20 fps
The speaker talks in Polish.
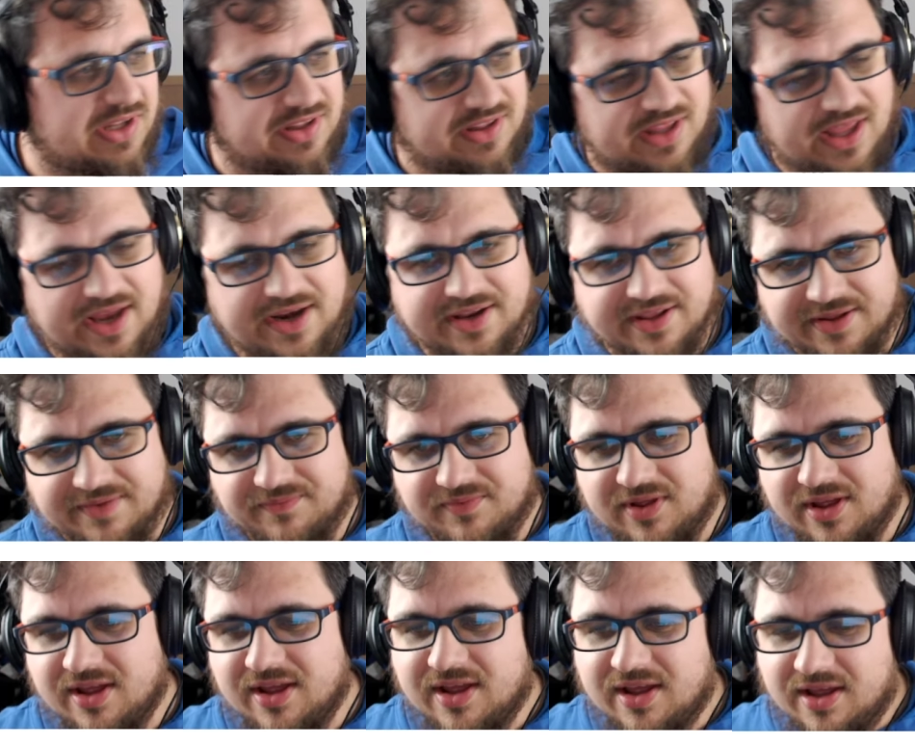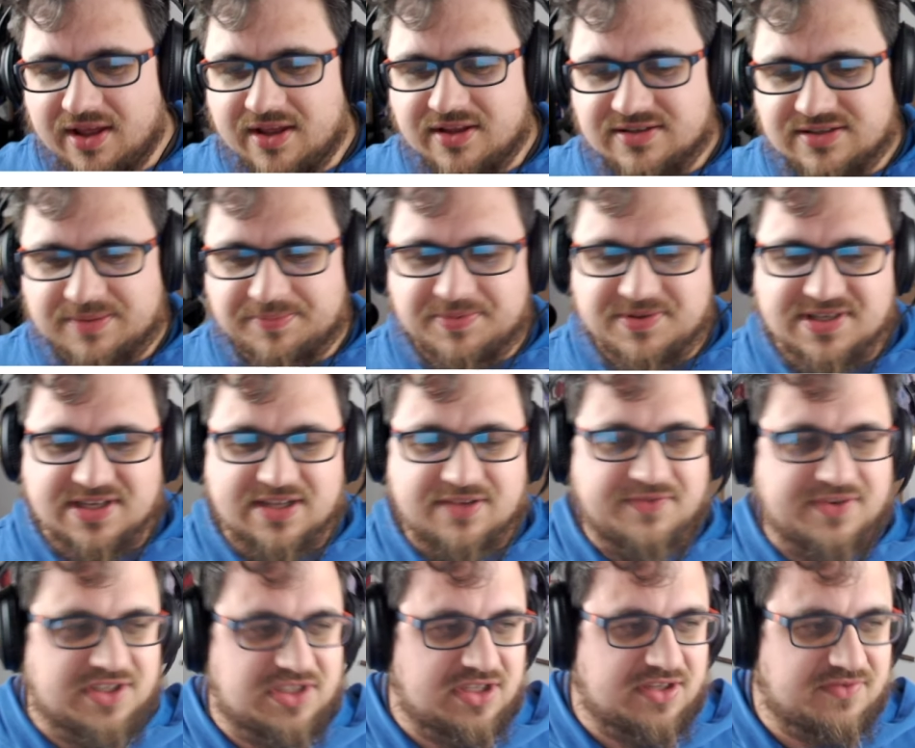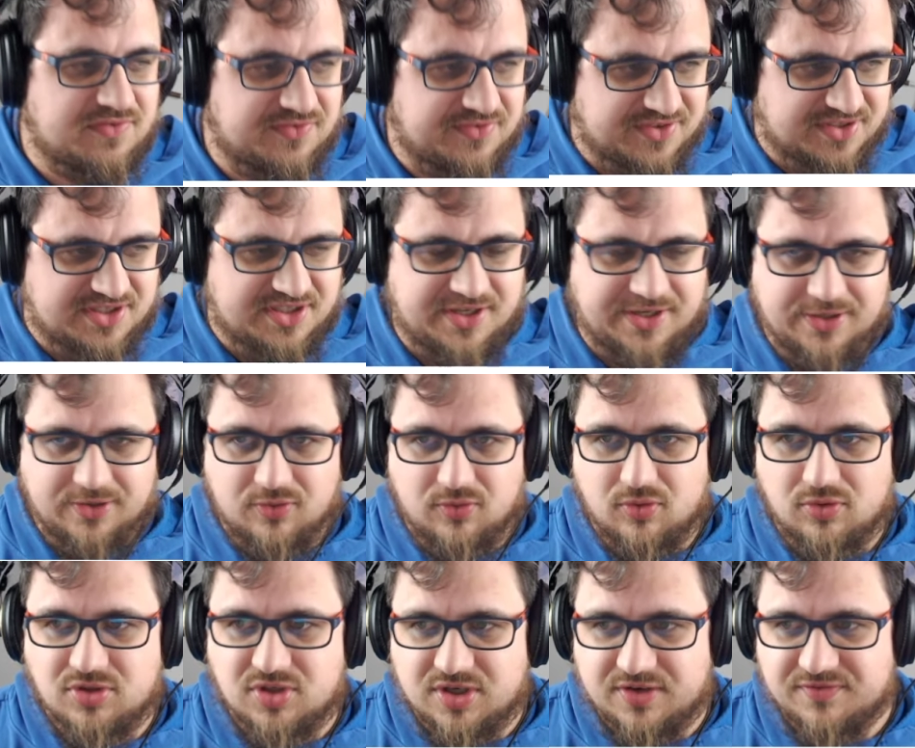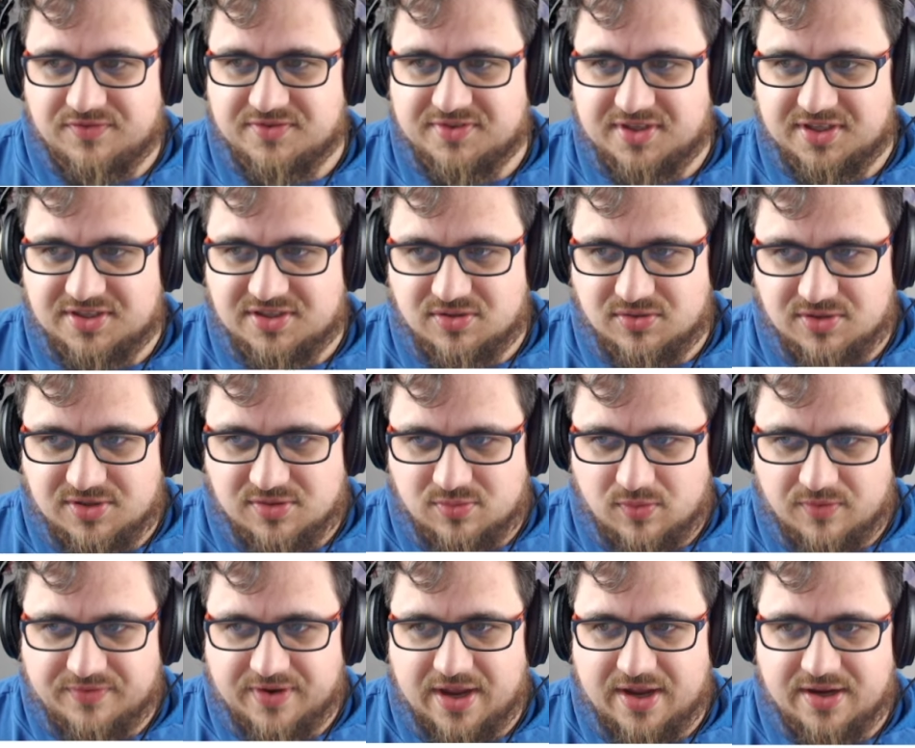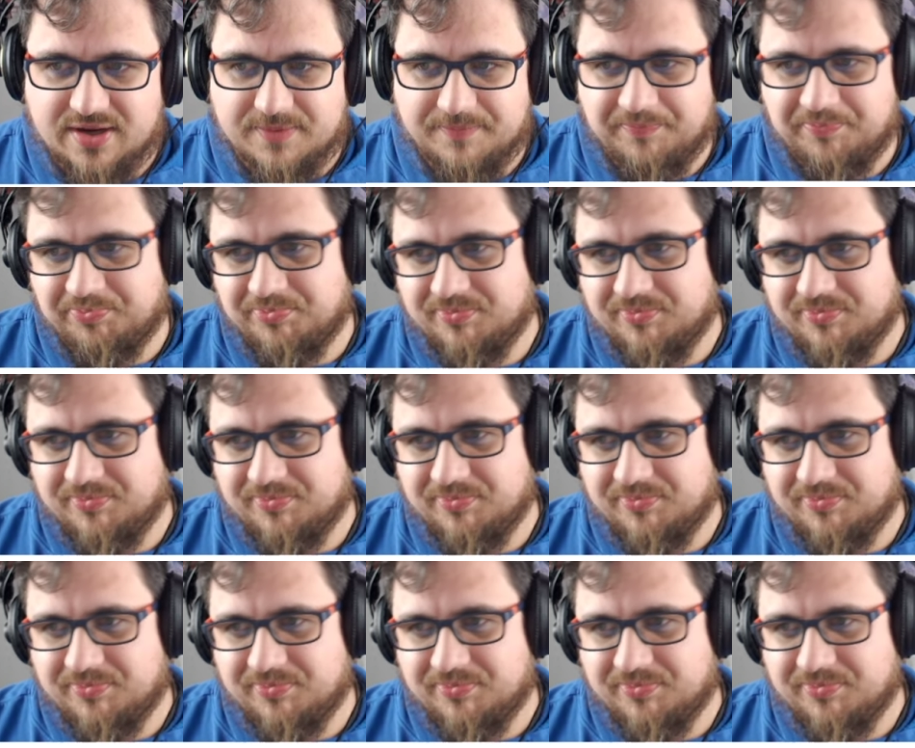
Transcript: 4, zapisane właśnie w stringu, czyli w tych cudzysłowiach